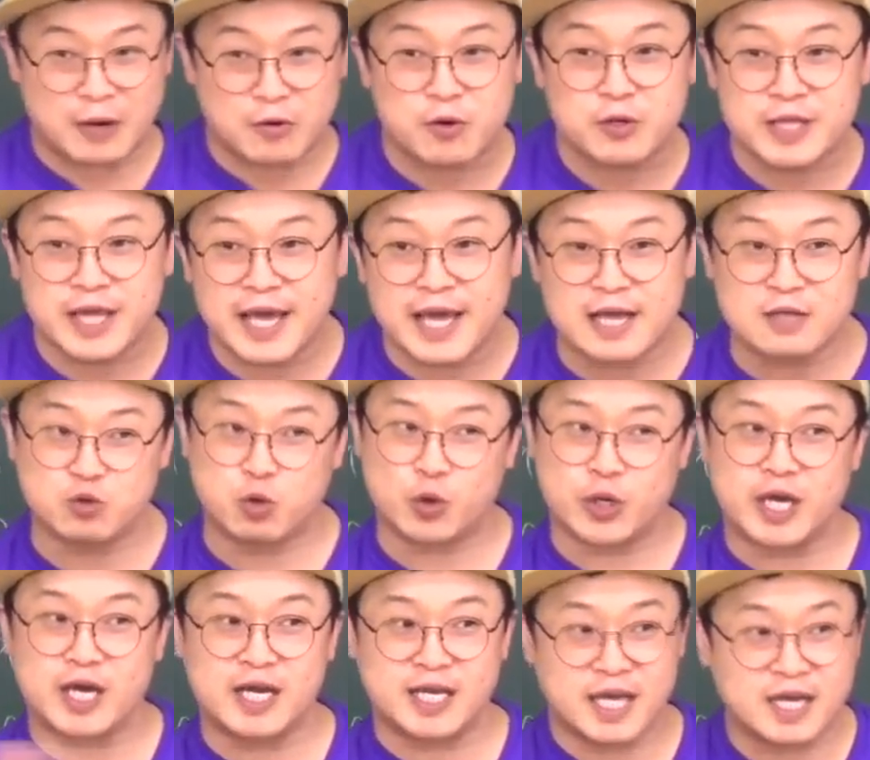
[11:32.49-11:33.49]
바꿔내야
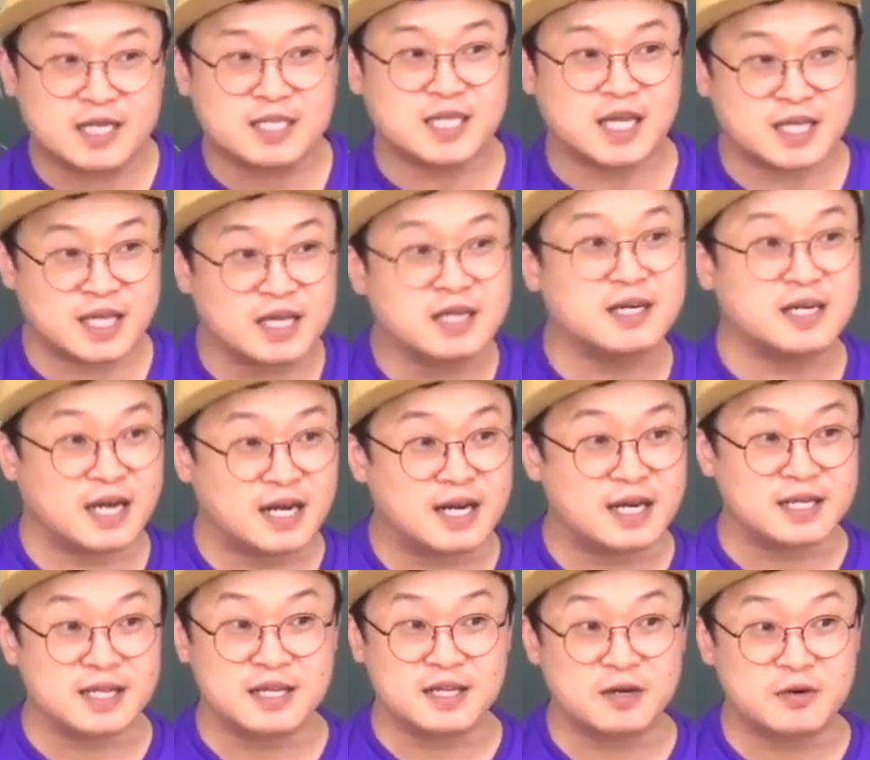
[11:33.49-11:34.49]
독해가 깨끗하다 이걸
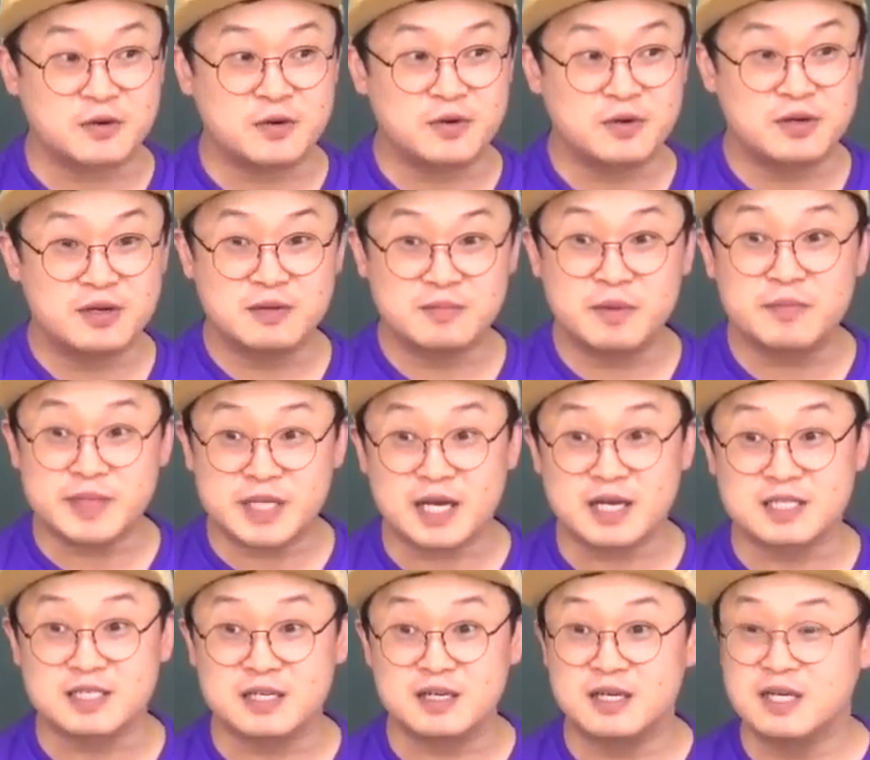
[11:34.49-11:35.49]
알아야 된다고. 뭔 말인지
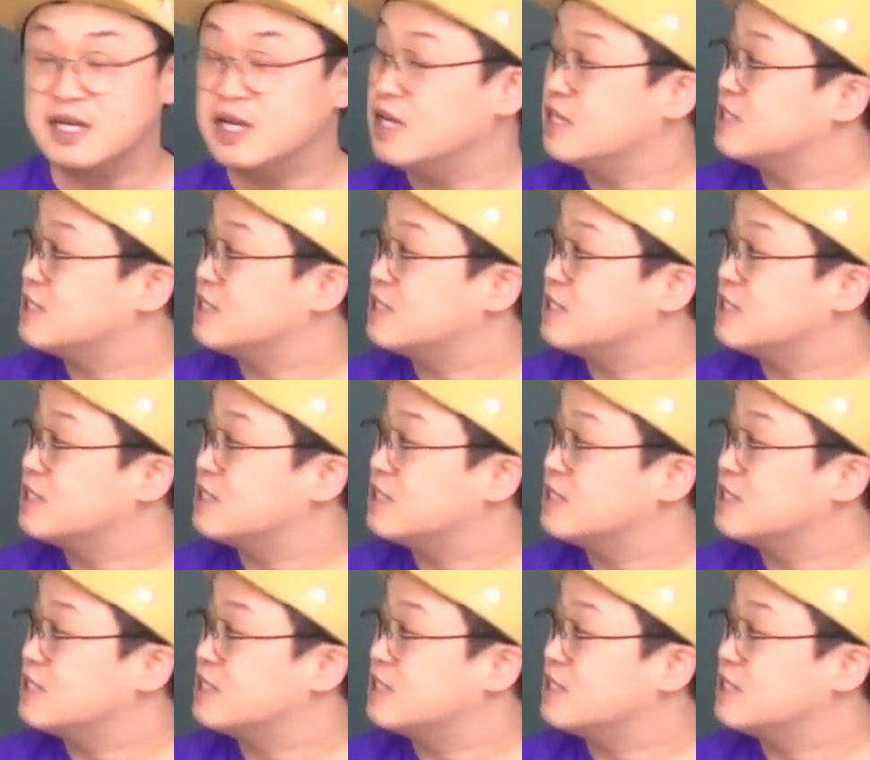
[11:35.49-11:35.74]
알겠어?